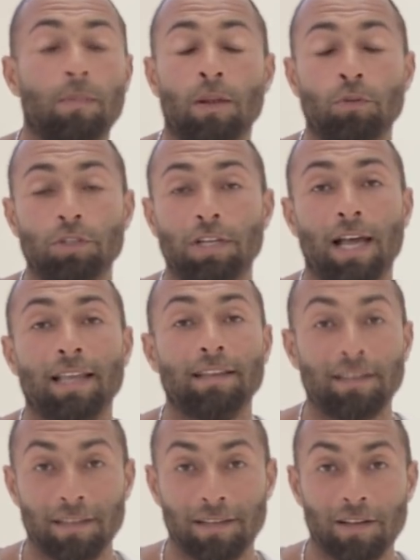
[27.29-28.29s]
ملوش
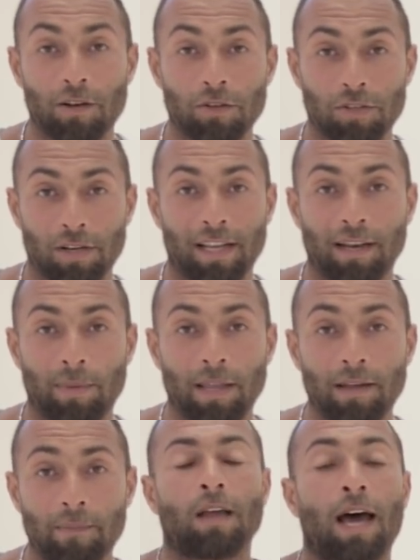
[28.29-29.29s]
اي اثار
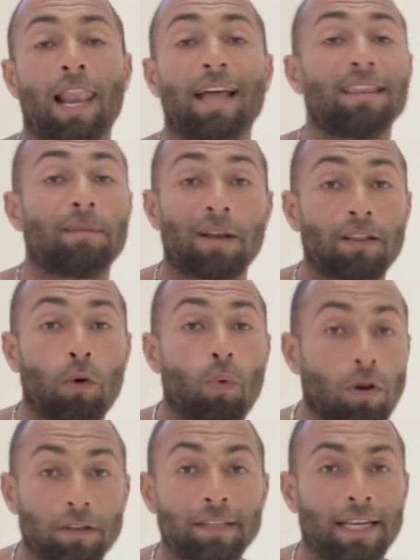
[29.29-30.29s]
جانبيه على قد ما انا
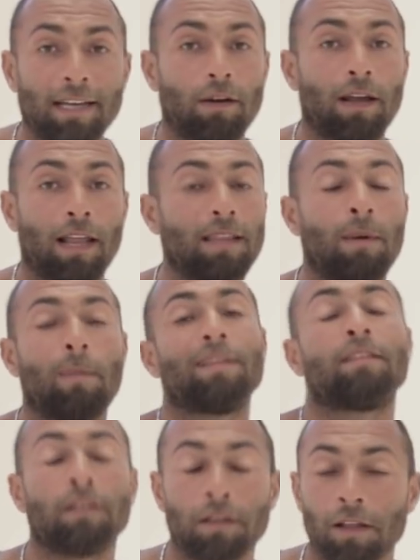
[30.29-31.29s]
دورت يعني وعلى قد ما
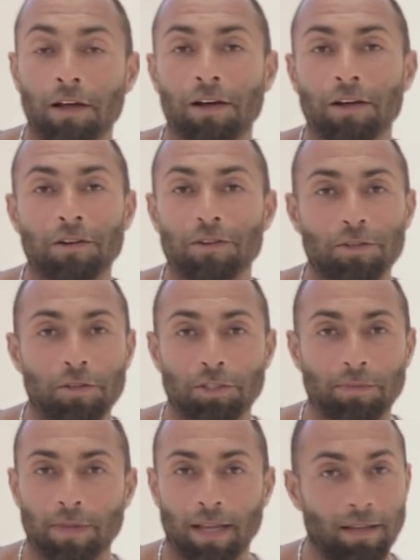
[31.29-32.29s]
عملت
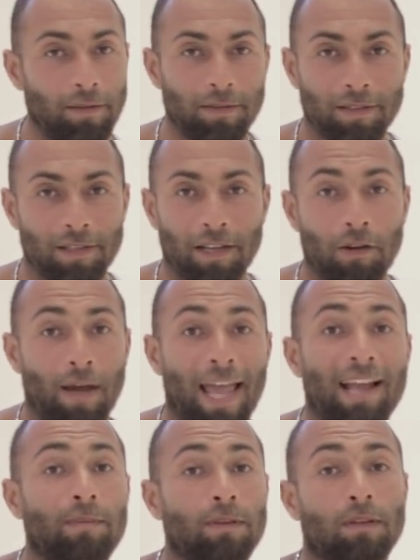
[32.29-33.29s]
الريسيرش بتاعي لان هو
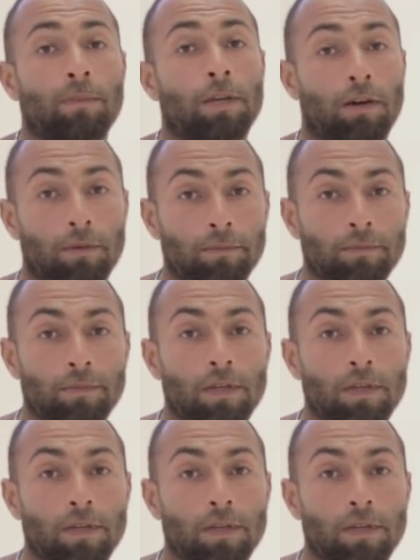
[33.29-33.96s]
حاجه من الطبيعه